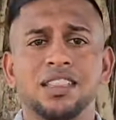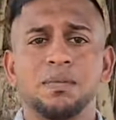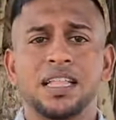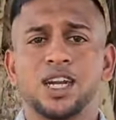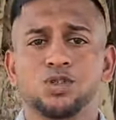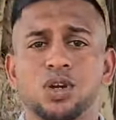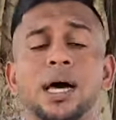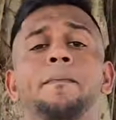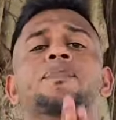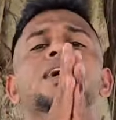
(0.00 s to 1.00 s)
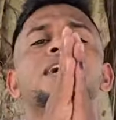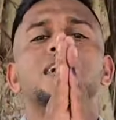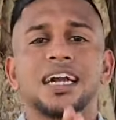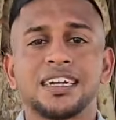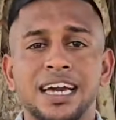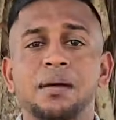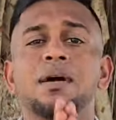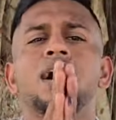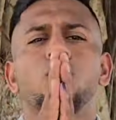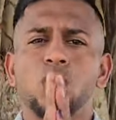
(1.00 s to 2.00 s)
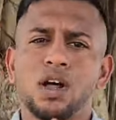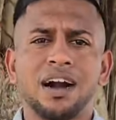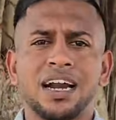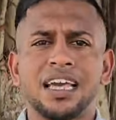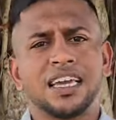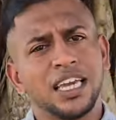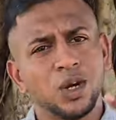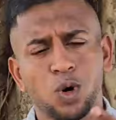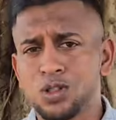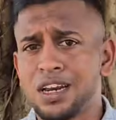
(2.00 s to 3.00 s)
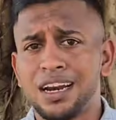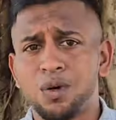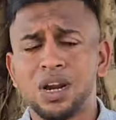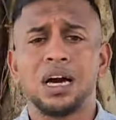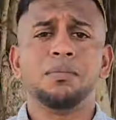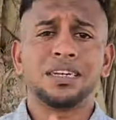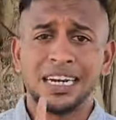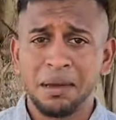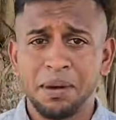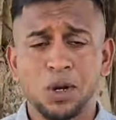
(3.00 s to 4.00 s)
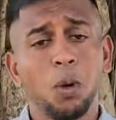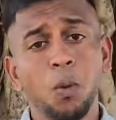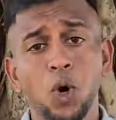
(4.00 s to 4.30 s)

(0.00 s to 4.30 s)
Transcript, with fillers: வந்து பார்த்தீங்கன்னு சொன்னால் கட்டாயமாக உங்களோட வாக்களிங்க நீங்கள் ஒருத்தருக்கு கொடுக்கலாம் ரெண்டு பேரோ